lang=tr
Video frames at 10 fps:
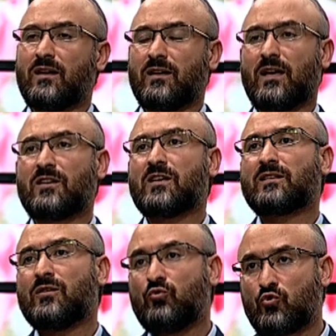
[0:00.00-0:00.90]
e,
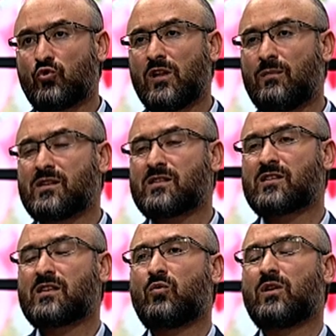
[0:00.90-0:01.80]
gerçekten düşünülemez,
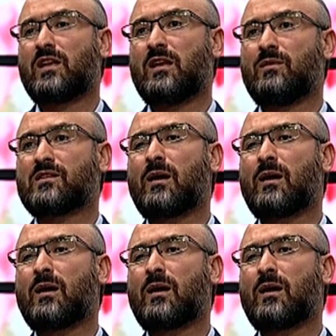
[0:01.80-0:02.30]
tasavvur edilemez.